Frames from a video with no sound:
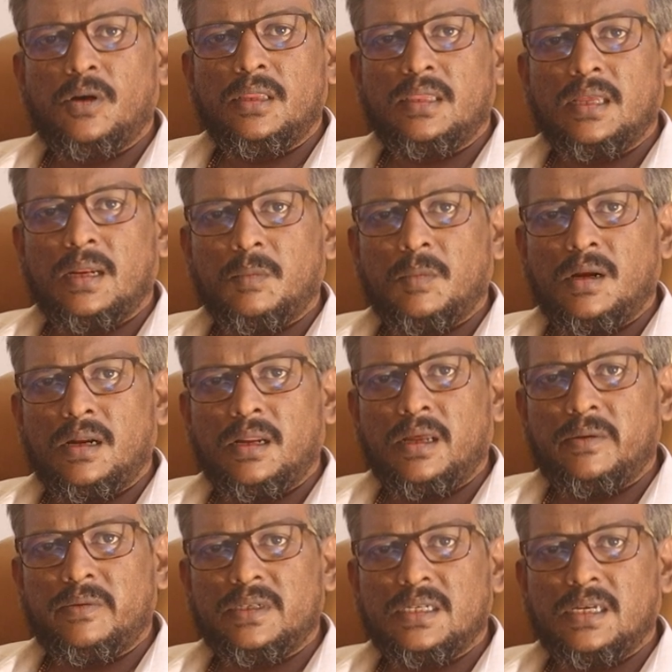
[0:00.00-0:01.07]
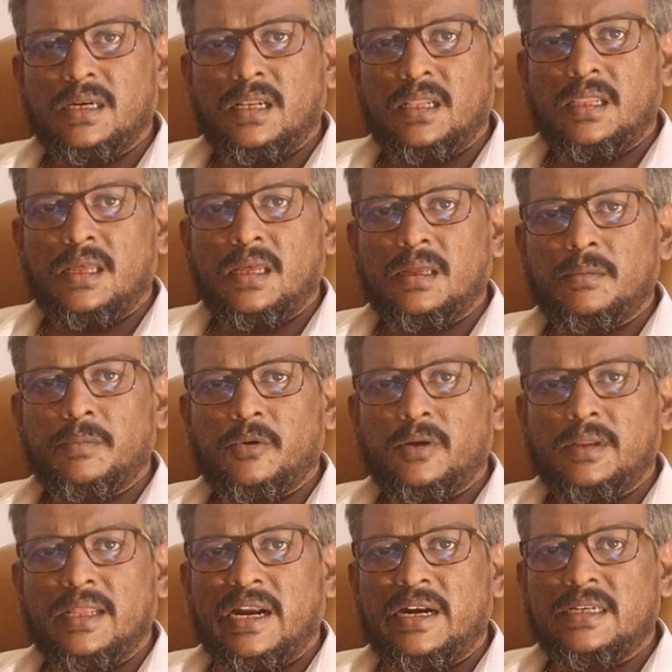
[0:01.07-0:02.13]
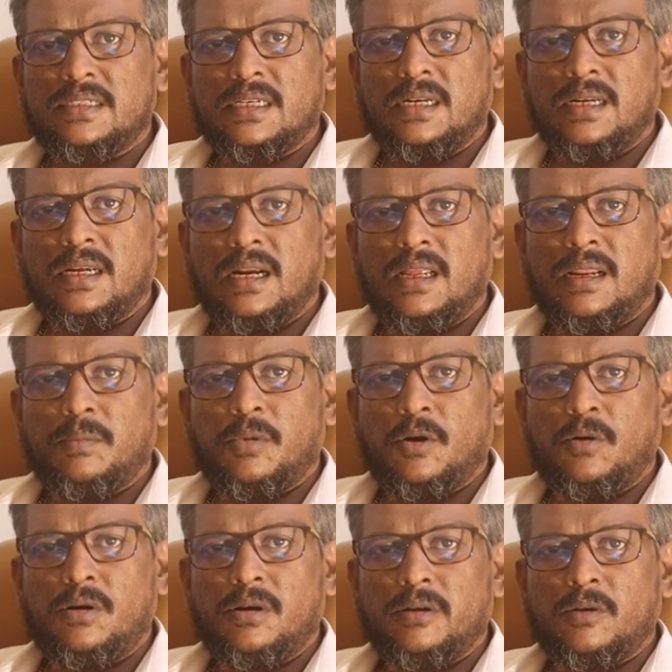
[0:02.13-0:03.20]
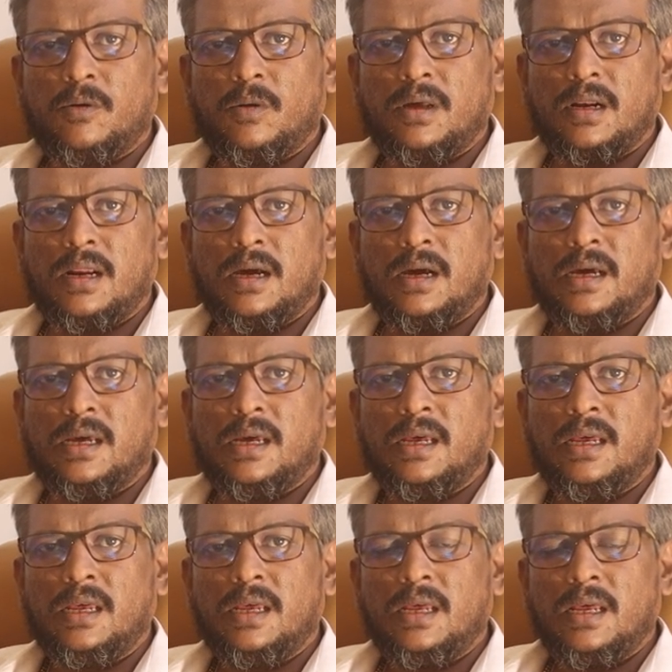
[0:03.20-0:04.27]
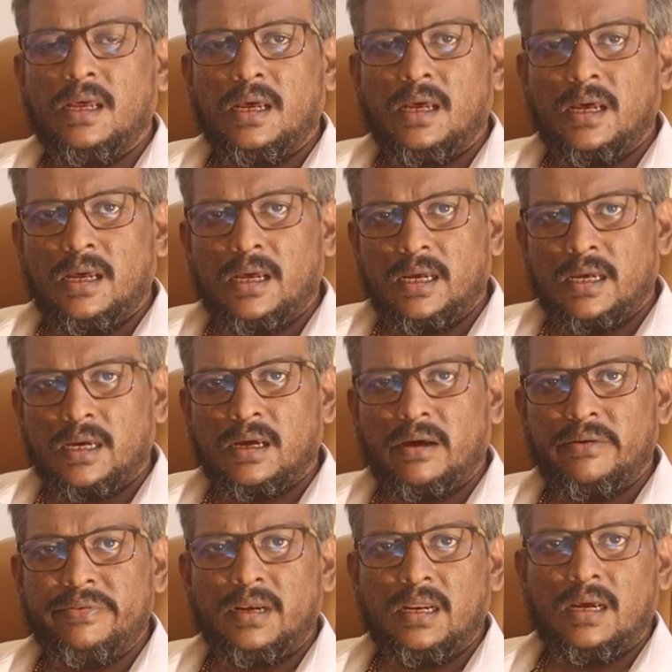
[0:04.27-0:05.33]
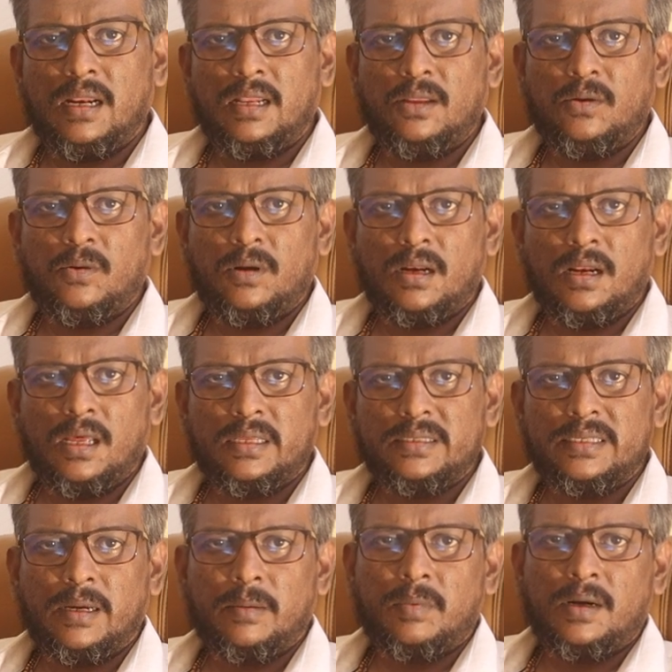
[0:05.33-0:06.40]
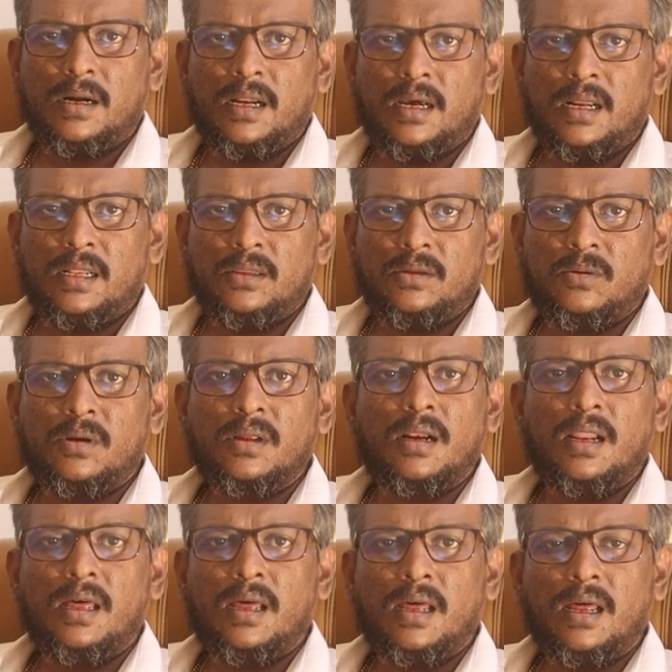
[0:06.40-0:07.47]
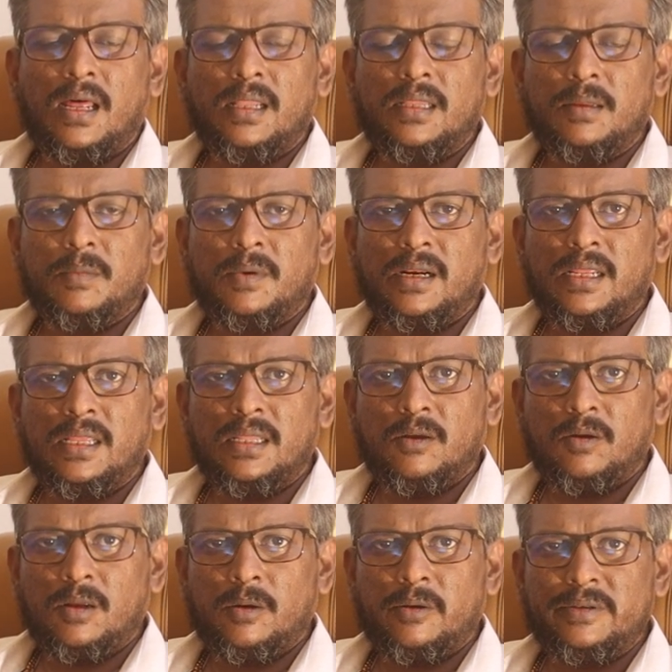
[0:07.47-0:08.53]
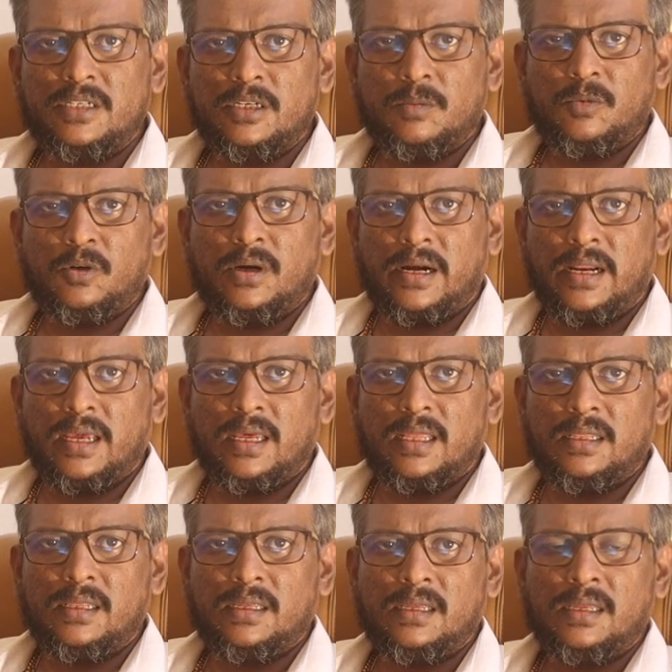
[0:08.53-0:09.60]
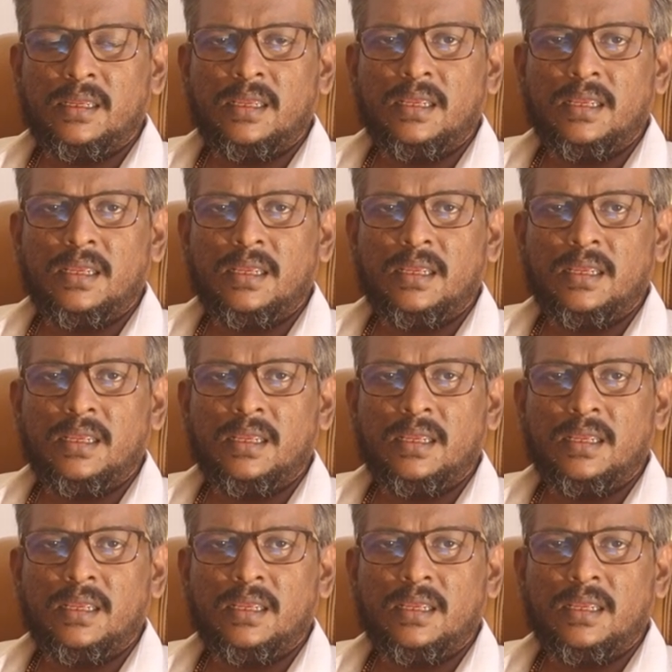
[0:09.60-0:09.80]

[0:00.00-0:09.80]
போலித்தனமான விஷயங்கள் தான் இப்போ வந்து அடிக்ஷன் கில்லர் பவுடர் கொடுக்குறாங்க காஃபியில் கலந்து கொடுக்கலாம் சாப்பாடில் கலந்து கொடுக்கலாம் அந்த மாதிரி எந்த ஒரு விஷயமும் கிடையாது